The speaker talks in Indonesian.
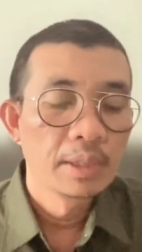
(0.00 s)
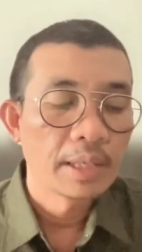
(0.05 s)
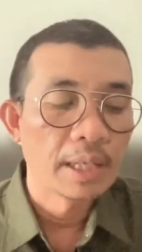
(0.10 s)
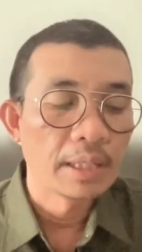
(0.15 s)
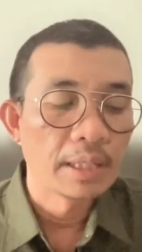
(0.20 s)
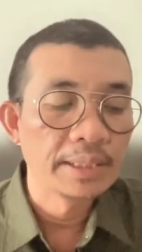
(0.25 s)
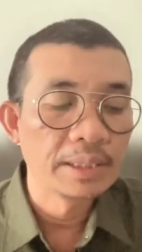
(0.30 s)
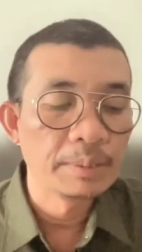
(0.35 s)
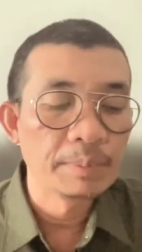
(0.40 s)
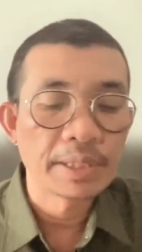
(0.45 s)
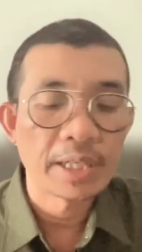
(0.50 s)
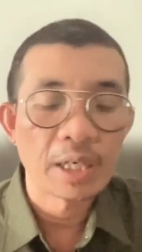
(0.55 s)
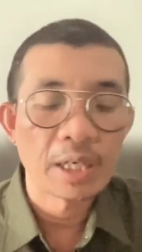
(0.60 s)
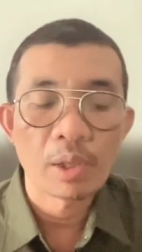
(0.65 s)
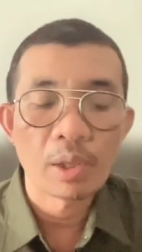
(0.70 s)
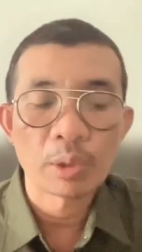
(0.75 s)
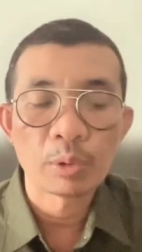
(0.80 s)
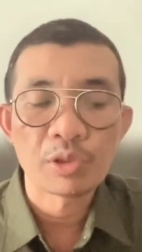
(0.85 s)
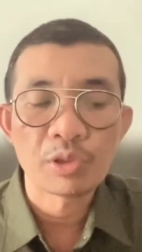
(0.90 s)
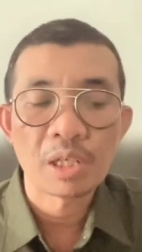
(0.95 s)
Nanti
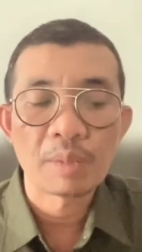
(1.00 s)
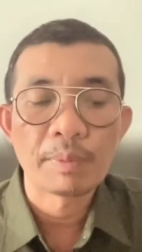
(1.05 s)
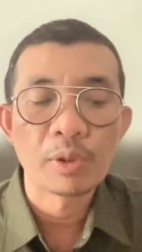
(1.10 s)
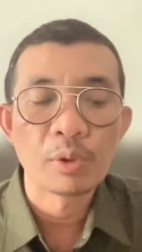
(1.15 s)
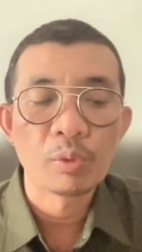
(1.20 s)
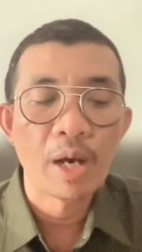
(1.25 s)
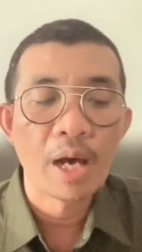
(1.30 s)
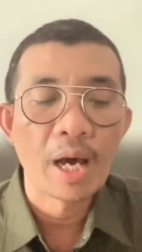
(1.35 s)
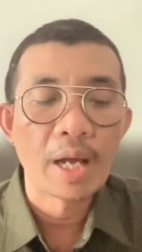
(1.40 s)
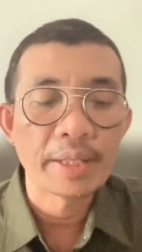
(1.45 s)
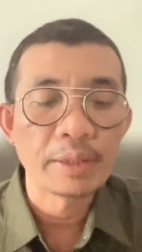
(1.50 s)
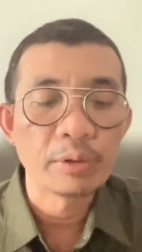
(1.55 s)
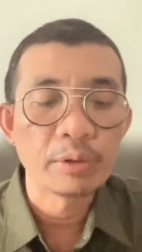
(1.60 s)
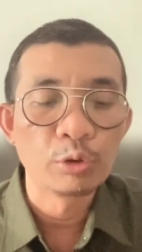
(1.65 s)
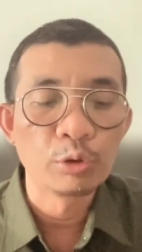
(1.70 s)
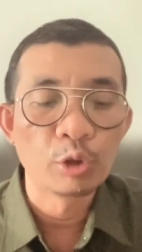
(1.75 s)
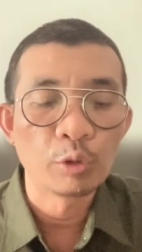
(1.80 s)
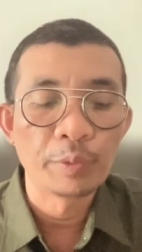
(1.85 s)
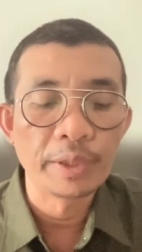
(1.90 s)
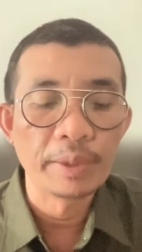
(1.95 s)
diberikan waktu selama dua hari
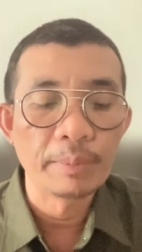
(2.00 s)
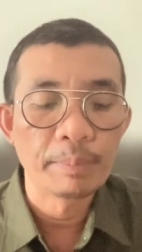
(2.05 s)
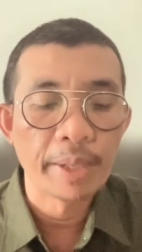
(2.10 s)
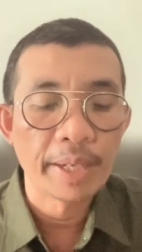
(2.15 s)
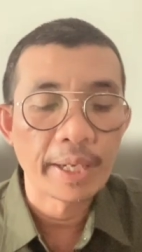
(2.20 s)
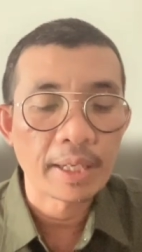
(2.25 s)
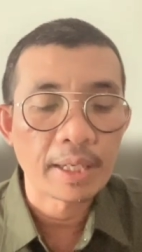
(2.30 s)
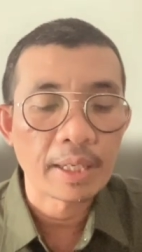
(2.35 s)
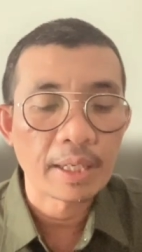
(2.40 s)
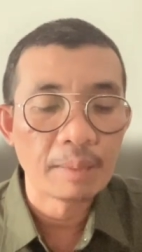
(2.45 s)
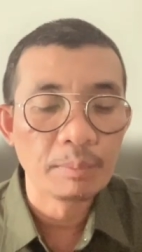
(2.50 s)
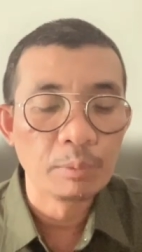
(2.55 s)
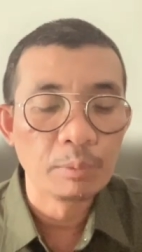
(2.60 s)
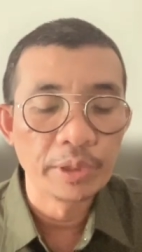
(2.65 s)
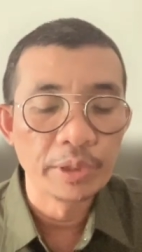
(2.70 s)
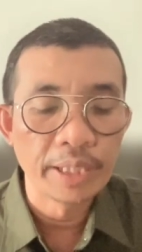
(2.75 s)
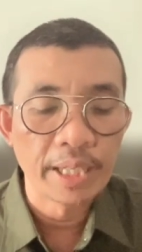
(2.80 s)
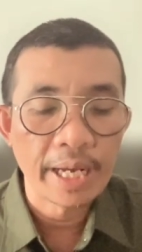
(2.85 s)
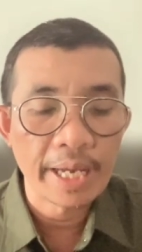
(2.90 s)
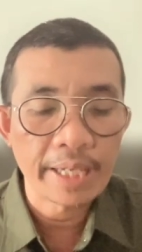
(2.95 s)
untuk feedback.
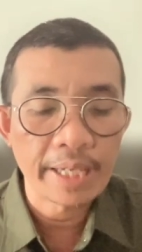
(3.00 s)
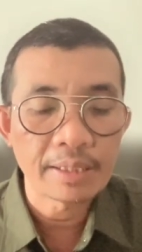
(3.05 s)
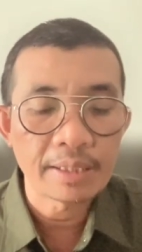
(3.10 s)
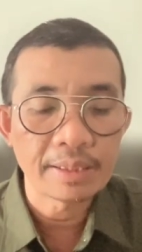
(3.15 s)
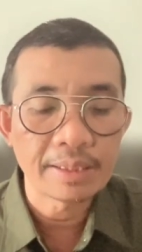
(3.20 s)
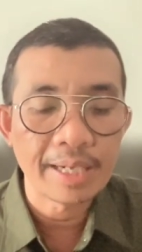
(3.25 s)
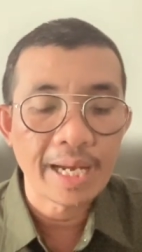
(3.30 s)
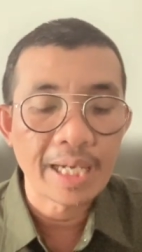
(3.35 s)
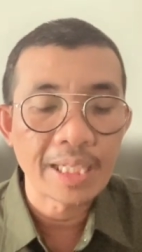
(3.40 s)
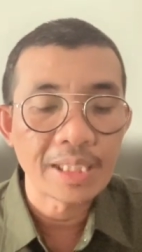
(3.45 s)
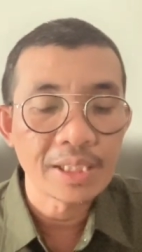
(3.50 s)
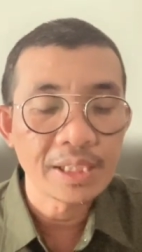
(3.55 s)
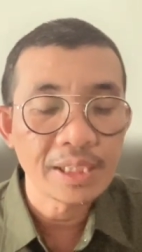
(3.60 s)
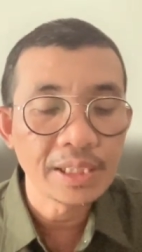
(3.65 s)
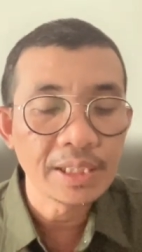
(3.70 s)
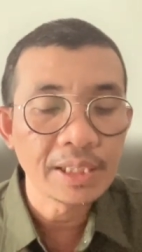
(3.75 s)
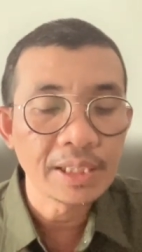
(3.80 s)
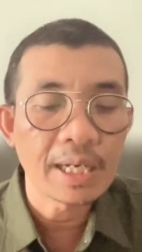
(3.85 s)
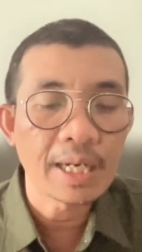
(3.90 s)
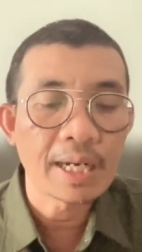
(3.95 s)
Kemudian
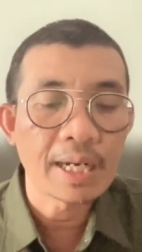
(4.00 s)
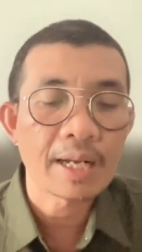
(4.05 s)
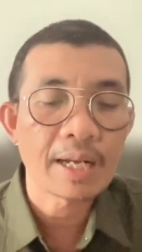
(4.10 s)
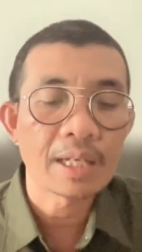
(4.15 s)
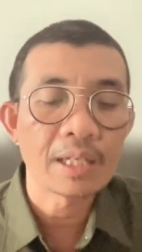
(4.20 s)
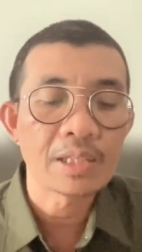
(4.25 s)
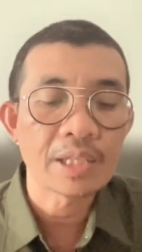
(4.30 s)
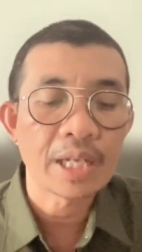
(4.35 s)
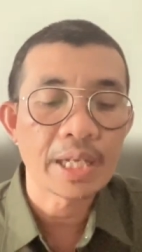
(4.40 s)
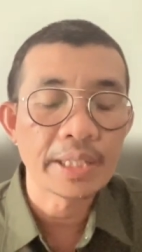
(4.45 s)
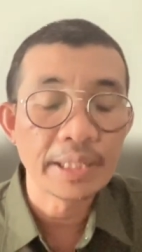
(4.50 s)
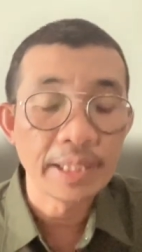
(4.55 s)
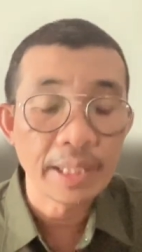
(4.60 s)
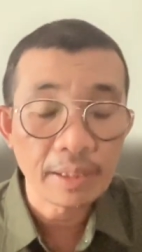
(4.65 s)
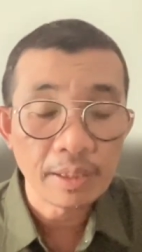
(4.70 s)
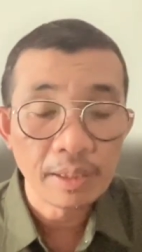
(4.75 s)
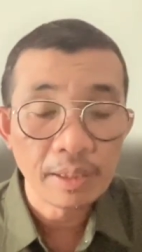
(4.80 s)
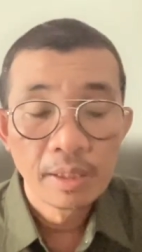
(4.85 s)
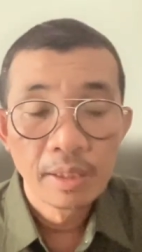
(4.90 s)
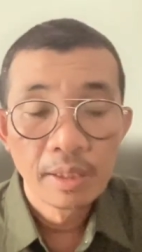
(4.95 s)
gaji akan
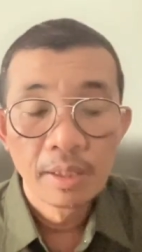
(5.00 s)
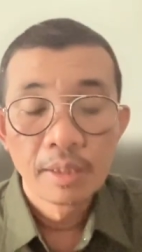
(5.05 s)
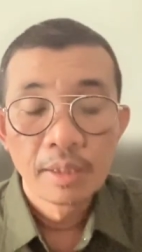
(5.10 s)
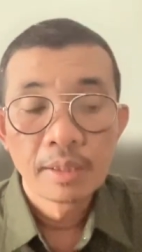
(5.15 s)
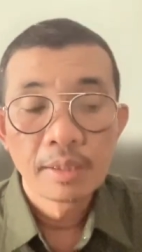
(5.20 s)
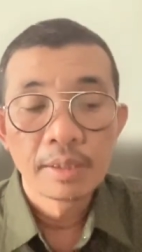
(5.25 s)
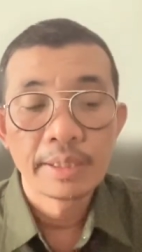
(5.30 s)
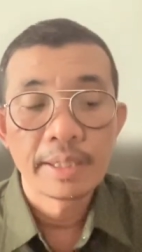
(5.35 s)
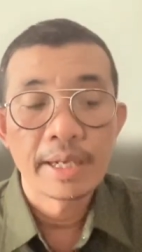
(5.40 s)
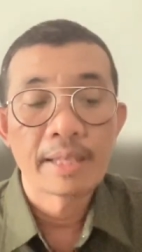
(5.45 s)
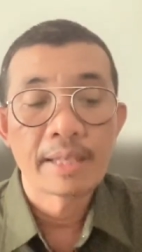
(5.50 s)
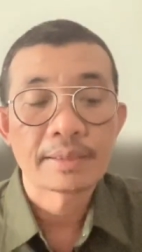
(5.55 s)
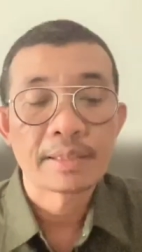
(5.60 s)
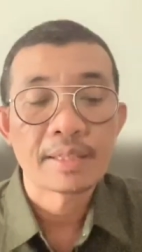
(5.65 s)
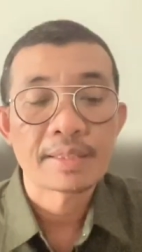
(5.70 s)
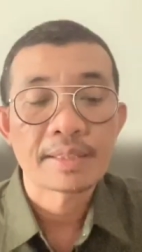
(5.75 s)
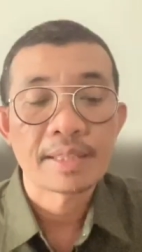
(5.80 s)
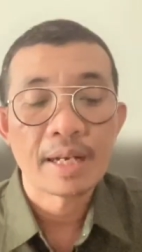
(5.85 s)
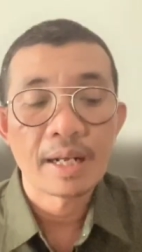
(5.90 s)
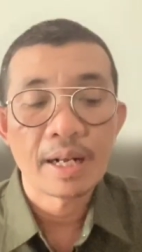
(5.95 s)
cair di
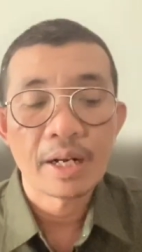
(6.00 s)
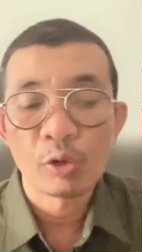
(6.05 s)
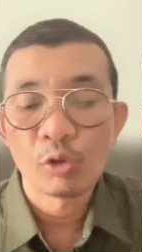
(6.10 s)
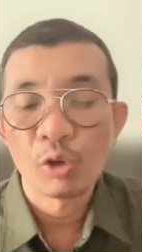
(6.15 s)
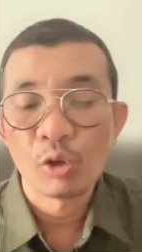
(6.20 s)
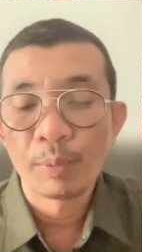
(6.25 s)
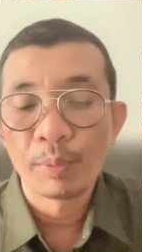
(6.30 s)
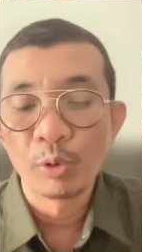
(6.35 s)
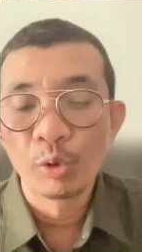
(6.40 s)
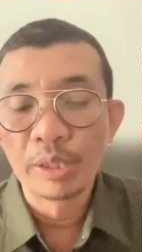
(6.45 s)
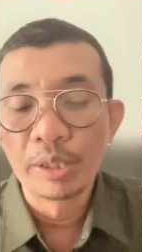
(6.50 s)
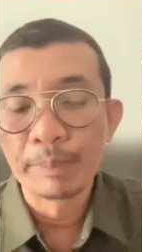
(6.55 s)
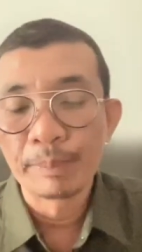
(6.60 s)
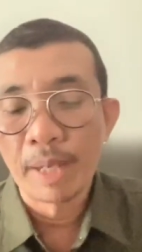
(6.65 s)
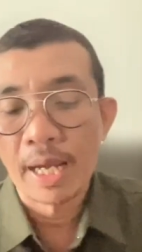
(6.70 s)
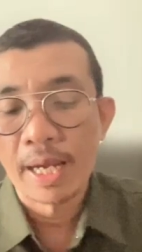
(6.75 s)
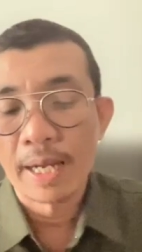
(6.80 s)
atas tanggal 25.